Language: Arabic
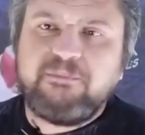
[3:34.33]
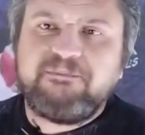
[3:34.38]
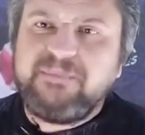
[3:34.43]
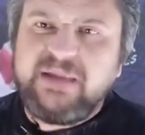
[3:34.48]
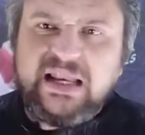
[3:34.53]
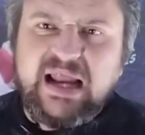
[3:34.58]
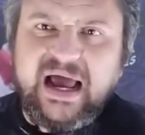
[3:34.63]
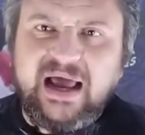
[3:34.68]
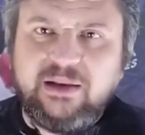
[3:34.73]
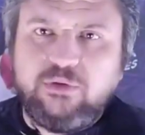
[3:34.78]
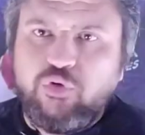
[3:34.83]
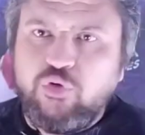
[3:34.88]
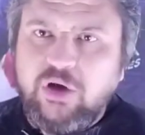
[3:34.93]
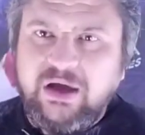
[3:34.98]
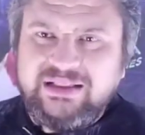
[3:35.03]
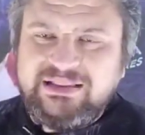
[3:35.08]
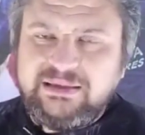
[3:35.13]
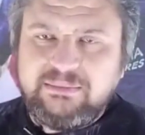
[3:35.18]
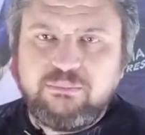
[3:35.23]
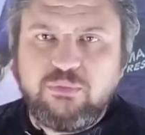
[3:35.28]
ابننا علولو
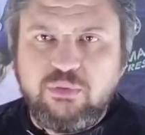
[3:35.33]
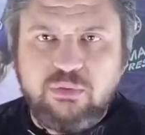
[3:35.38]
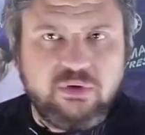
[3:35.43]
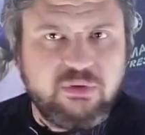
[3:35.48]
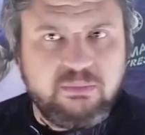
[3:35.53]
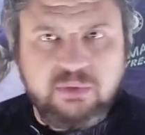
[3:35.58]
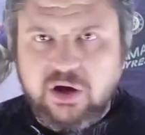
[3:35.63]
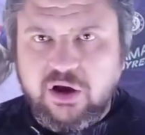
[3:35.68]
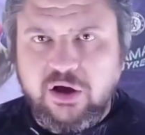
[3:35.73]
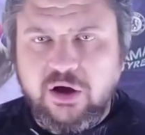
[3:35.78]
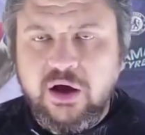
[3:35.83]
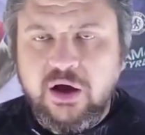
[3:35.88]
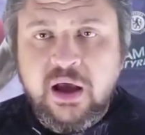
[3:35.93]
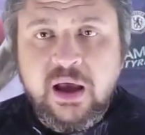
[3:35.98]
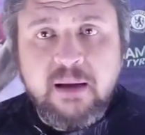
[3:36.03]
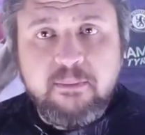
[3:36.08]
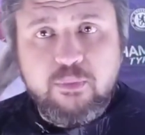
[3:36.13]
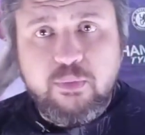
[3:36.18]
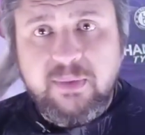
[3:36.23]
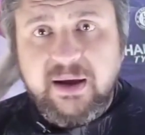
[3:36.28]
قدم مباراه
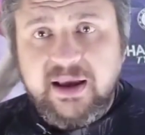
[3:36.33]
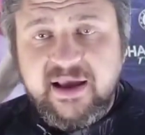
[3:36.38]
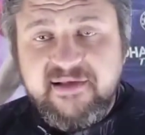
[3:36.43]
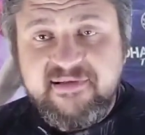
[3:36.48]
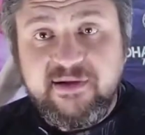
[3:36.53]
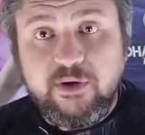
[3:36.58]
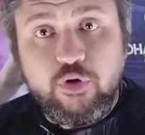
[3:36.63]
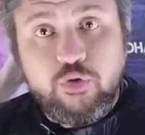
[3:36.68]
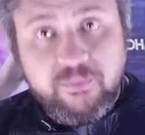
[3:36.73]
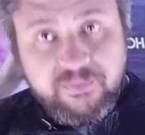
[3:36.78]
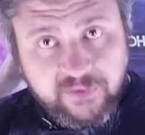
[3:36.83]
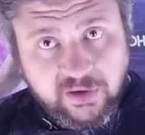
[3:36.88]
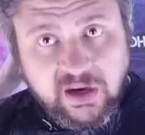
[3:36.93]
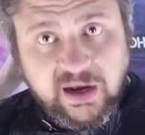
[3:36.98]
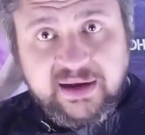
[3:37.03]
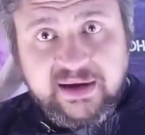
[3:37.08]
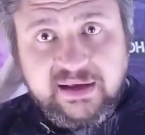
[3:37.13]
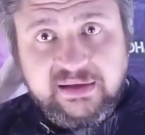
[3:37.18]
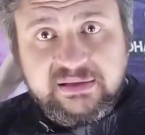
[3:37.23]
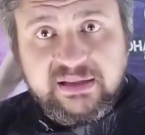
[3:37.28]
مميزه
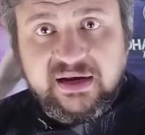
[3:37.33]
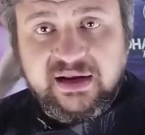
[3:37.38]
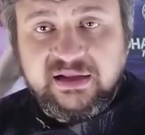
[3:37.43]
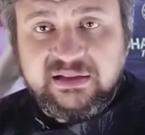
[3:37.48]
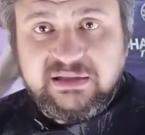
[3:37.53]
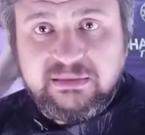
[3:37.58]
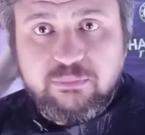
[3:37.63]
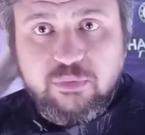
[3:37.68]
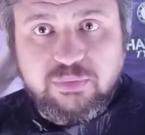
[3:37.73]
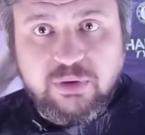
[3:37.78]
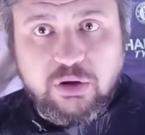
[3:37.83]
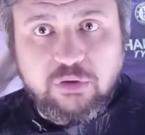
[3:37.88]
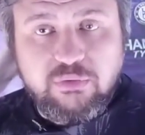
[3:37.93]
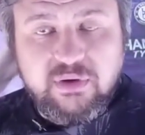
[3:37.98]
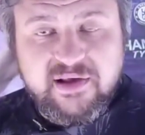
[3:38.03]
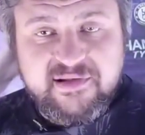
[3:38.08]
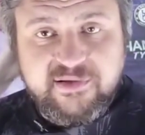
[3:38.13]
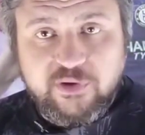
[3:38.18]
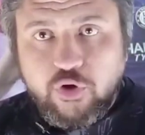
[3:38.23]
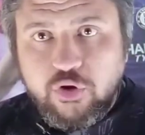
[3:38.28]
وبصراحه نادر قدم مباراه
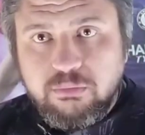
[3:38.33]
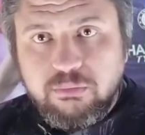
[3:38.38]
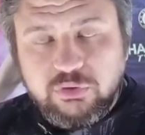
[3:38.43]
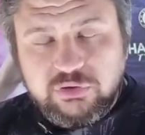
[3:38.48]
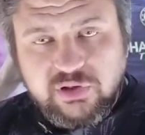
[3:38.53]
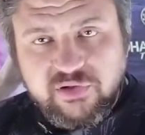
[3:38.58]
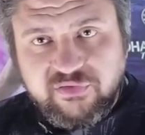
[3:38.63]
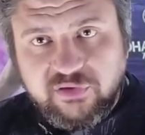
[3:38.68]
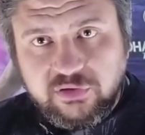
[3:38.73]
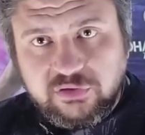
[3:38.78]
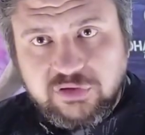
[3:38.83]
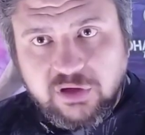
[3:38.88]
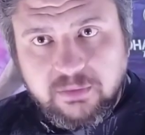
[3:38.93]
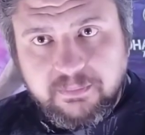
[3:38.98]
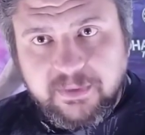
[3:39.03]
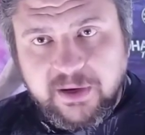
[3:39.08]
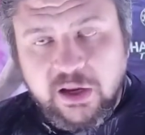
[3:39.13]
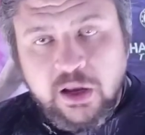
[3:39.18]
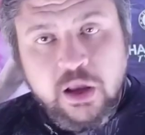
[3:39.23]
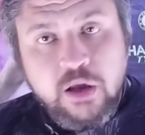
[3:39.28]
كويسه هو منتصر
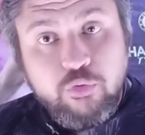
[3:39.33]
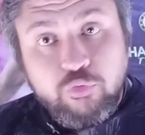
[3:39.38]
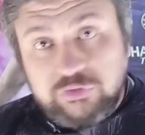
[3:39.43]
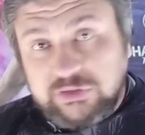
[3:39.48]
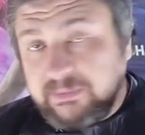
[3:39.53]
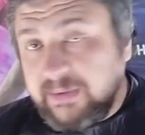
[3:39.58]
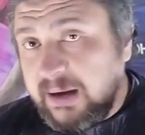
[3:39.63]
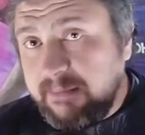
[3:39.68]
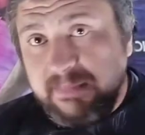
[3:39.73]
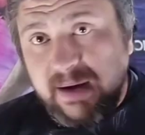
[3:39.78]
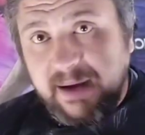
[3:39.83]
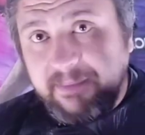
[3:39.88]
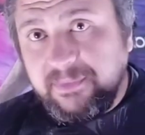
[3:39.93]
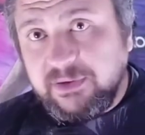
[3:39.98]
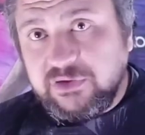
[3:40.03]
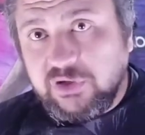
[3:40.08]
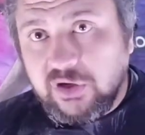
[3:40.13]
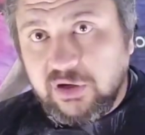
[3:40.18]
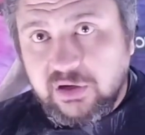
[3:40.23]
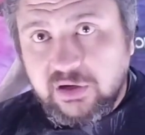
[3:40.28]
طلبي وطبعا
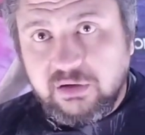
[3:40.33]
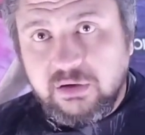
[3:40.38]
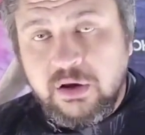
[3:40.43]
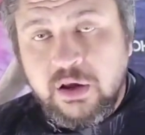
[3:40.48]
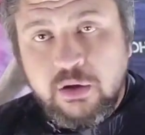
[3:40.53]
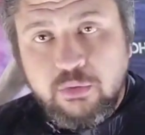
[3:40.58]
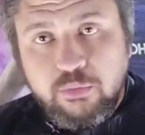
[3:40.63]
محمد درجر